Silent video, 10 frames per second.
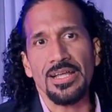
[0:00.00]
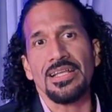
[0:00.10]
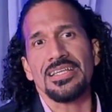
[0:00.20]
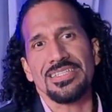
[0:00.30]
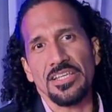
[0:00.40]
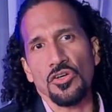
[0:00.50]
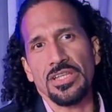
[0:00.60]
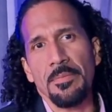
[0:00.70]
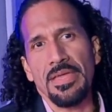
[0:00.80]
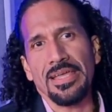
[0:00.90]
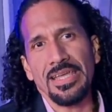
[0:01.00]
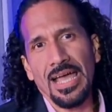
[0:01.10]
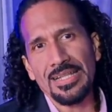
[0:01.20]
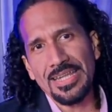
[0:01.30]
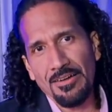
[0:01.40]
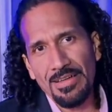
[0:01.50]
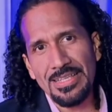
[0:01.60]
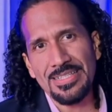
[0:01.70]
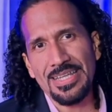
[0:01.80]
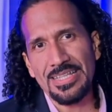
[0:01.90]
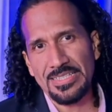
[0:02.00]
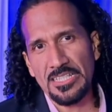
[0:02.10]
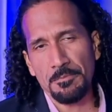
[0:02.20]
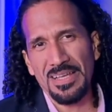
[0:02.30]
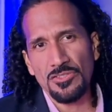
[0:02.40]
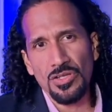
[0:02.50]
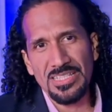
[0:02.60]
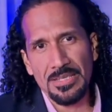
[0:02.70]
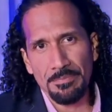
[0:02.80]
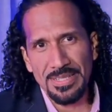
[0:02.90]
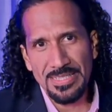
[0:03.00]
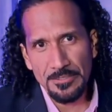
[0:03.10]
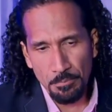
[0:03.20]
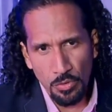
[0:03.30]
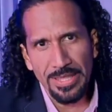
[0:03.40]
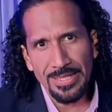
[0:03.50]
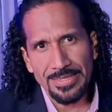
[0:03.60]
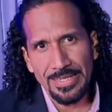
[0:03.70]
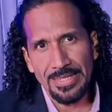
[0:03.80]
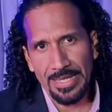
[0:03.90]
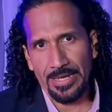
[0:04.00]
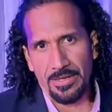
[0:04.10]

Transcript: sino también que a través de este espacio las empresas puedan tener